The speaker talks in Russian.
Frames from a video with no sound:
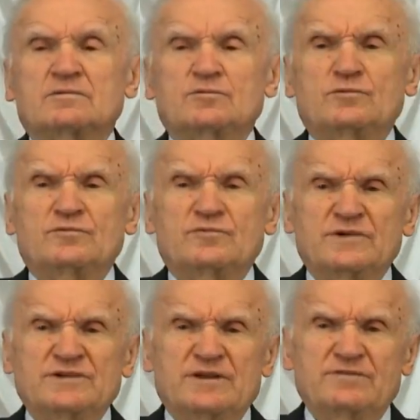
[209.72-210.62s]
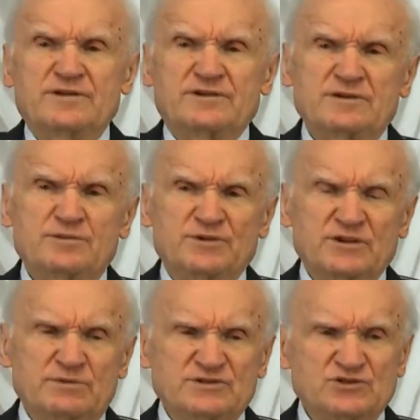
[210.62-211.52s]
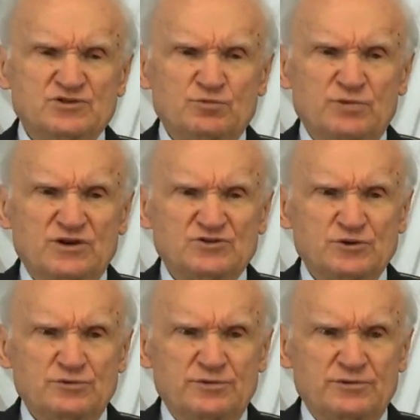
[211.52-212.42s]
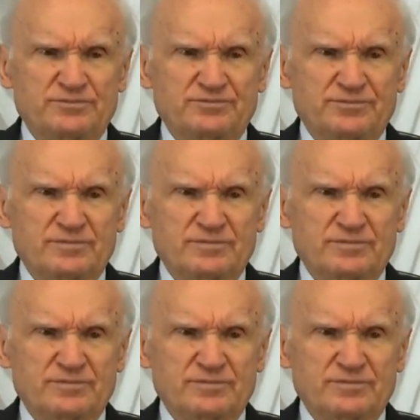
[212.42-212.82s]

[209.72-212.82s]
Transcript: Ну, вы, наверное, по догматическому богословию